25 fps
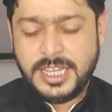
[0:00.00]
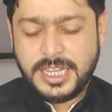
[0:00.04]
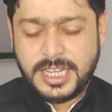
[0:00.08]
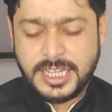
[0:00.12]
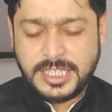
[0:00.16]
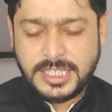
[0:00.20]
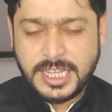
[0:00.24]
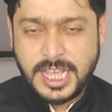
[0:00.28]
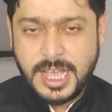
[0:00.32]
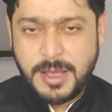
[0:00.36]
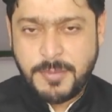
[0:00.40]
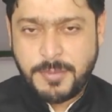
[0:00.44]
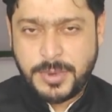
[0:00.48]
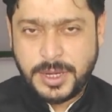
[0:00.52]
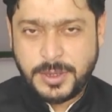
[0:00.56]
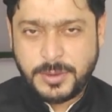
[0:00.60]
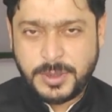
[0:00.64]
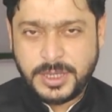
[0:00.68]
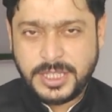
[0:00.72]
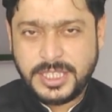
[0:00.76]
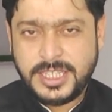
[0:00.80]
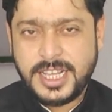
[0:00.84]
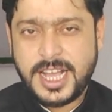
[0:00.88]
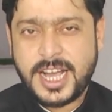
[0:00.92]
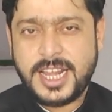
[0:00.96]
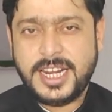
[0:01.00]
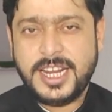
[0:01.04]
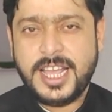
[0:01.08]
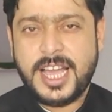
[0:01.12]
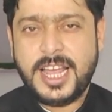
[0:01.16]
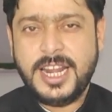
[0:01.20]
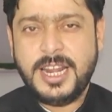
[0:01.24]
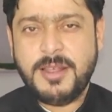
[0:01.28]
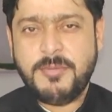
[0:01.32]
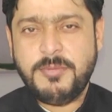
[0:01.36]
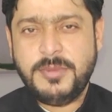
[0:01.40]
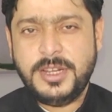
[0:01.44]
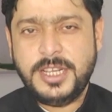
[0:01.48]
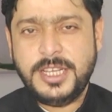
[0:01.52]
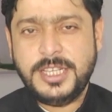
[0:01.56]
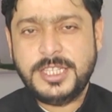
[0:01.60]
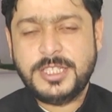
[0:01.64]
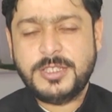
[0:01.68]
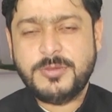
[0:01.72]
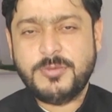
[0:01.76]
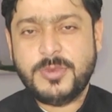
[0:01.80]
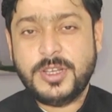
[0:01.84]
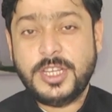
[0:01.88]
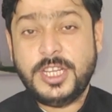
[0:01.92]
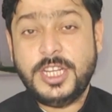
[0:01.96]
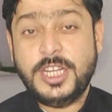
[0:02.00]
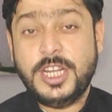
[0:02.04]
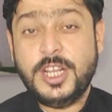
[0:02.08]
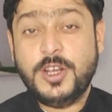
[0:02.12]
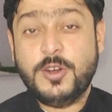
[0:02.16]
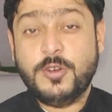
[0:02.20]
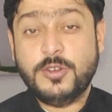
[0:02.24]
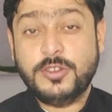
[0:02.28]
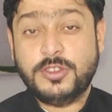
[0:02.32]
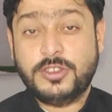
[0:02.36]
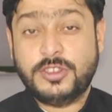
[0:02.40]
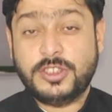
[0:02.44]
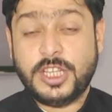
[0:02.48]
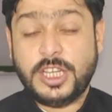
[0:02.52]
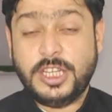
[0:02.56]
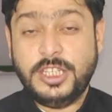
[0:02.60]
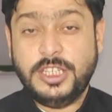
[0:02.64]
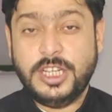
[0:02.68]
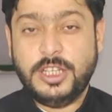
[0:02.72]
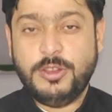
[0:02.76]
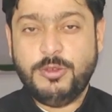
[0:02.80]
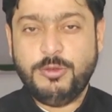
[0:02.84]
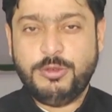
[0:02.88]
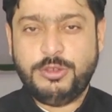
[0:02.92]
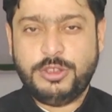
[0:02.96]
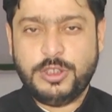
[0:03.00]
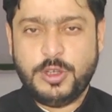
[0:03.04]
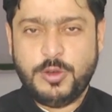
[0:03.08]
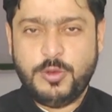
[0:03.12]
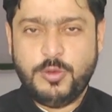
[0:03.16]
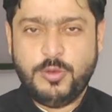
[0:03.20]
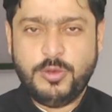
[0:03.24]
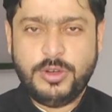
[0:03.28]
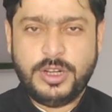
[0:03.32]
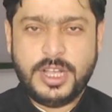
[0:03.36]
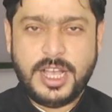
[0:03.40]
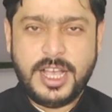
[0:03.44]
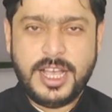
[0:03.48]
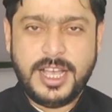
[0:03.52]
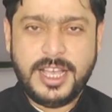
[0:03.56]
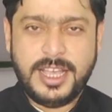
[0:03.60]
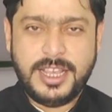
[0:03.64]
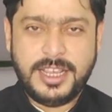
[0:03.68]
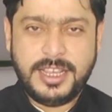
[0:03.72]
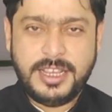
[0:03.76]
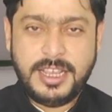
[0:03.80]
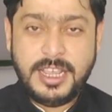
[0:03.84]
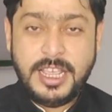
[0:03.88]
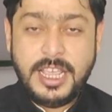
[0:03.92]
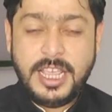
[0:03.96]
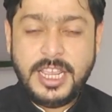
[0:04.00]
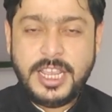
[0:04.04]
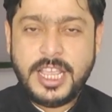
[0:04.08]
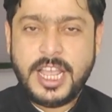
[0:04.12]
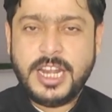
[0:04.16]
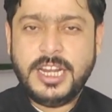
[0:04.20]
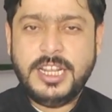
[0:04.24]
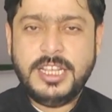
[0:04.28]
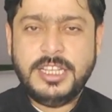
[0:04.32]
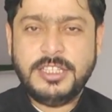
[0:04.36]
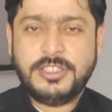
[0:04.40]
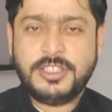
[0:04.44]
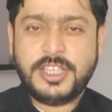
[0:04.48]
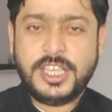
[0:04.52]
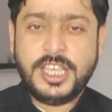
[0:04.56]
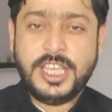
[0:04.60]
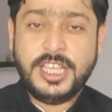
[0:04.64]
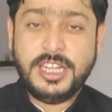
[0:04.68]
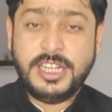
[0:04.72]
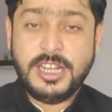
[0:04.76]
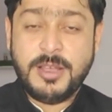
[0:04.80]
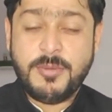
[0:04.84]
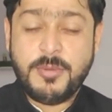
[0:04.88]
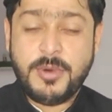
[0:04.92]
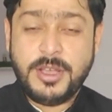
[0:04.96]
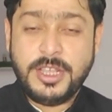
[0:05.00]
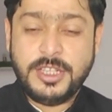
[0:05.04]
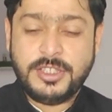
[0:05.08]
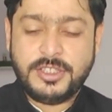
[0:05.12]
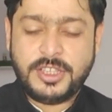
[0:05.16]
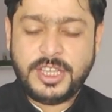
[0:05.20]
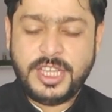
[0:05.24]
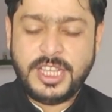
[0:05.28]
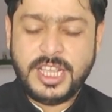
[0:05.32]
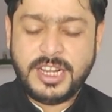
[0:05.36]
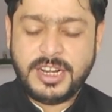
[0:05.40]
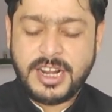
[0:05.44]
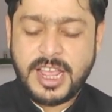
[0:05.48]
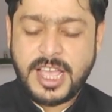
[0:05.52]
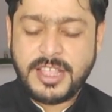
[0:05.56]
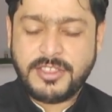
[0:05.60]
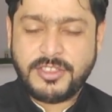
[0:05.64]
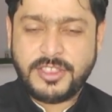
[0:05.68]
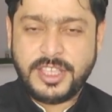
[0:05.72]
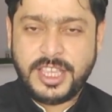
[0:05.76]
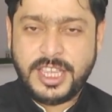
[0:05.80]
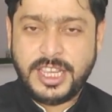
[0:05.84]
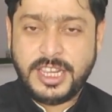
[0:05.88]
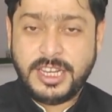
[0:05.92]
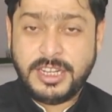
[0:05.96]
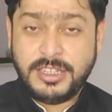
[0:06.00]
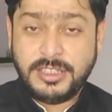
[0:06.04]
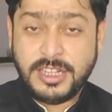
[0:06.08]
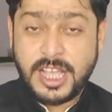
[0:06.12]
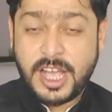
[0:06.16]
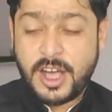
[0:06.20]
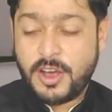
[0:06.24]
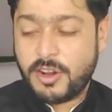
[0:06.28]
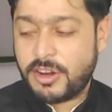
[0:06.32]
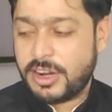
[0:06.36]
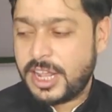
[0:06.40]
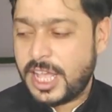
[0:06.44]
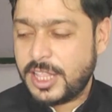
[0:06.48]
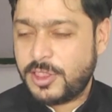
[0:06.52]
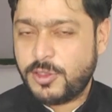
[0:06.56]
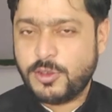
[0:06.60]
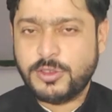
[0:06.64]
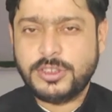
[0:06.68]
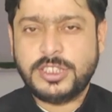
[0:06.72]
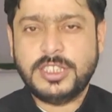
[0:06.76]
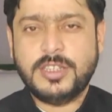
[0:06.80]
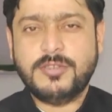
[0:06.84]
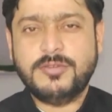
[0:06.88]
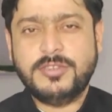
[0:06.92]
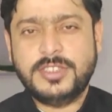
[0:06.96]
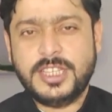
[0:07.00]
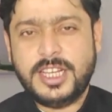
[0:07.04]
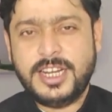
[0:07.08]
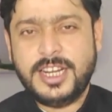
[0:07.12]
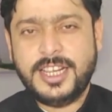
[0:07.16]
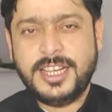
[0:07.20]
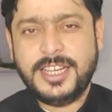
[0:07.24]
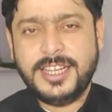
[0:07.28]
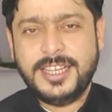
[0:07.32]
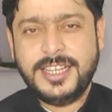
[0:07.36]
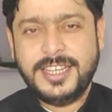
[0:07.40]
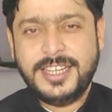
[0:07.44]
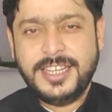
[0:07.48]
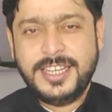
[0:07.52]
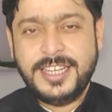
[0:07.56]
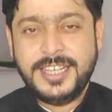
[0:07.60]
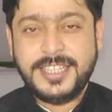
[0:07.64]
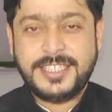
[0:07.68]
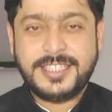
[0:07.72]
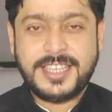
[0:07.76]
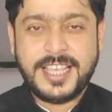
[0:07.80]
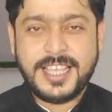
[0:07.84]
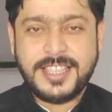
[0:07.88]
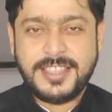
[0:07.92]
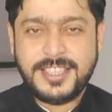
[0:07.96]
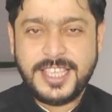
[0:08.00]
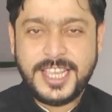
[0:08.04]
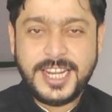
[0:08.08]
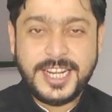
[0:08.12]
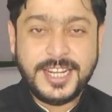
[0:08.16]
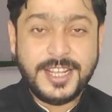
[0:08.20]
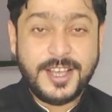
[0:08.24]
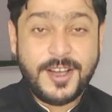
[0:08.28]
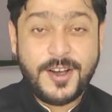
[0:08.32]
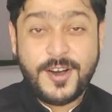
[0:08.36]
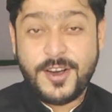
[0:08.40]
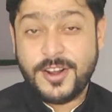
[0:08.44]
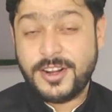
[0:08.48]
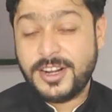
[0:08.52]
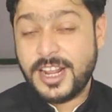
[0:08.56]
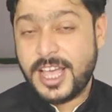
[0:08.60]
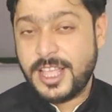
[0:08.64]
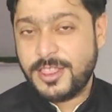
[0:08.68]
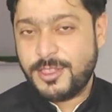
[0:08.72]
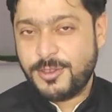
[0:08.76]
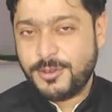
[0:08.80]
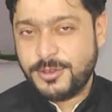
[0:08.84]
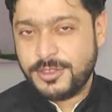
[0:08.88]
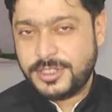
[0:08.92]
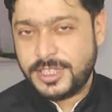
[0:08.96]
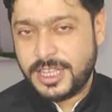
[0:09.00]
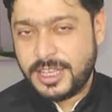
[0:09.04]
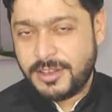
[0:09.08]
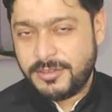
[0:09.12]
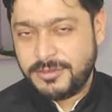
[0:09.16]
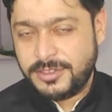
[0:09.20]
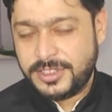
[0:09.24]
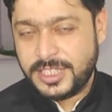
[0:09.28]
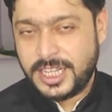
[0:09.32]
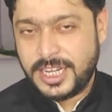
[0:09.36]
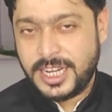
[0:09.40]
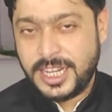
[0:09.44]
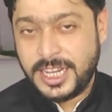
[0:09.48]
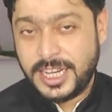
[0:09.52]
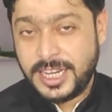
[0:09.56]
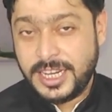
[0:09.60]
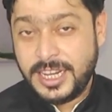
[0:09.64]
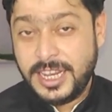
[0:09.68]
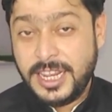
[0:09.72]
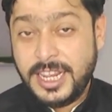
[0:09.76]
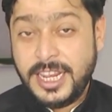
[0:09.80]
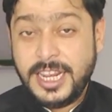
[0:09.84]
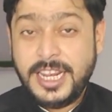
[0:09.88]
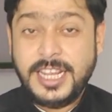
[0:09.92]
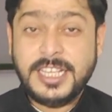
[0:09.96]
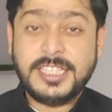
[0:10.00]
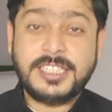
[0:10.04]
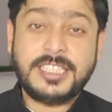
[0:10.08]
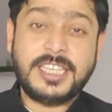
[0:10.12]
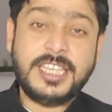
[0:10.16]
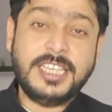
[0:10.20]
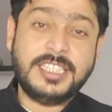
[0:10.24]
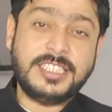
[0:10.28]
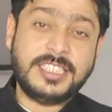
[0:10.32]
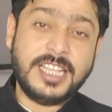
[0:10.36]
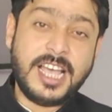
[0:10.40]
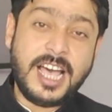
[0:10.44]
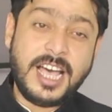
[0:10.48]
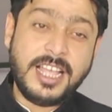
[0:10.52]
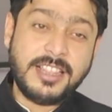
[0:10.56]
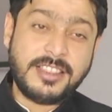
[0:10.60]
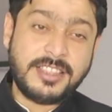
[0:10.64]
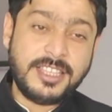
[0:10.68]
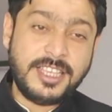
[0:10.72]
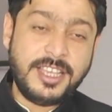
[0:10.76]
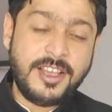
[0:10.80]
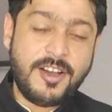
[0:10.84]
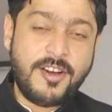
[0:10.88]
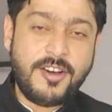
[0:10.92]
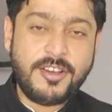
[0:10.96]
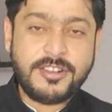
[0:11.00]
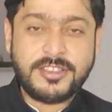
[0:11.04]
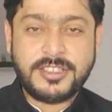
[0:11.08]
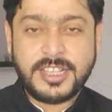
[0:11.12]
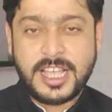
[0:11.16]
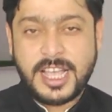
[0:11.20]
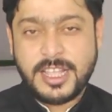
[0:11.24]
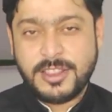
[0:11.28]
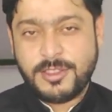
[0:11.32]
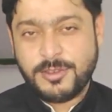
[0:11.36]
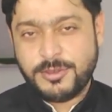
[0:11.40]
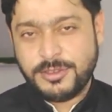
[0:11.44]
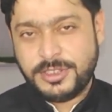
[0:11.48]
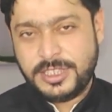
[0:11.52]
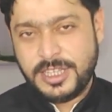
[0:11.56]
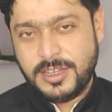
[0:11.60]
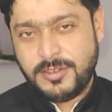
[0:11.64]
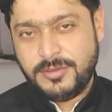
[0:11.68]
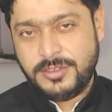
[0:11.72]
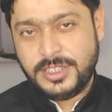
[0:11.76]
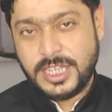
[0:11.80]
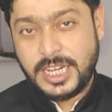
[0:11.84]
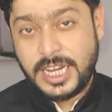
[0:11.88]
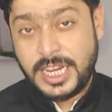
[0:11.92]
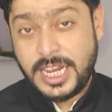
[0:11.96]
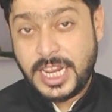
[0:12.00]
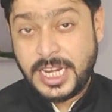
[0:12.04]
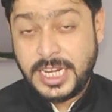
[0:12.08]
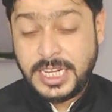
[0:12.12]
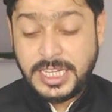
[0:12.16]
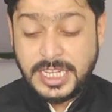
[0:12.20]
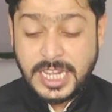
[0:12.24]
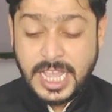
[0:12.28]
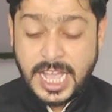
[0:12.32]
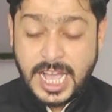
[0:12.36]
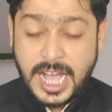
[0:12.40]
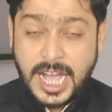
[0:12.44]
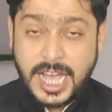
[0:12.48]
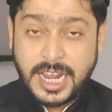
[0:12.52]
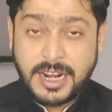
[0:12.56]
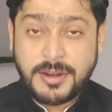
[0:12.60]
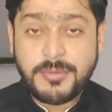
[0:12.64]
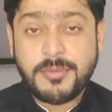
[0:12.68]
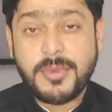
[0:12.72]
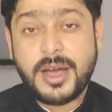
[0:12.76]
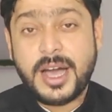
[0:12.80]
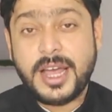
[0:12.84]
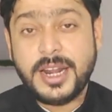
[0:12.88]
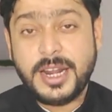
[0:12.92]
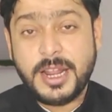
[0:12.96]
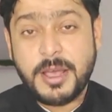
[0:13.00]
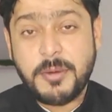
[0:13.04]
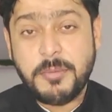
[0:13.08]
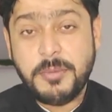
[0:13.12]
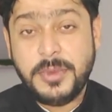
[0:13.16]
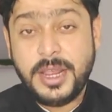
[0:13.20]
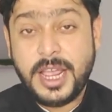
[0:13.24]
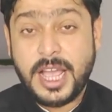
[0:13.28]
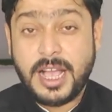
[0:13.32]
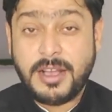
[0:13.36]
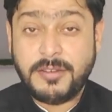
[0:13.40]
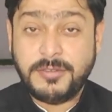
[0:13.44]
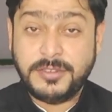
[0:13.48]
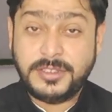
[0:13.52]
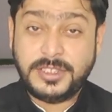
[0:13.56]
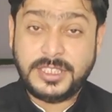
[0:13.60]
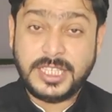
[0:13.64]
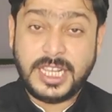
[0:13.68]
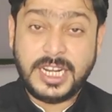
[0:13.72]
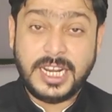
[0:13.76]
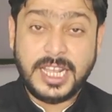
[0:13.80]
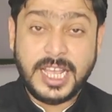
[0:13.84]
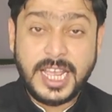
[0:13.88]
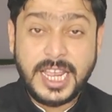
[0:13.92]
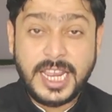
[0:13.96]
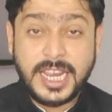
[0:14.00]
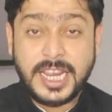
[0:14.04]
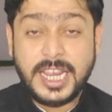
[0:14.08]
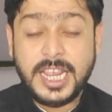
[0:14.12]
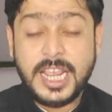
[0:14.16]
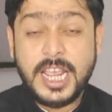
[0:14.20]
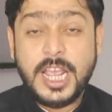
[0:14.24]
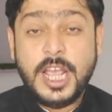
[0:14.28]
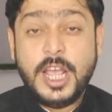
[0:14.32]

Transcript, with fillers: कि जहाँ परवरदिगार आलम ने इस महीने को सैदुलशहूर कहा है यानी इसकी नम इसकी रातें और रातों से अफजल हैं इसके दिन और रातों से अफजल हैं इसकी सातें और सातों से अफजल है यानी ये हर माना में अफजल है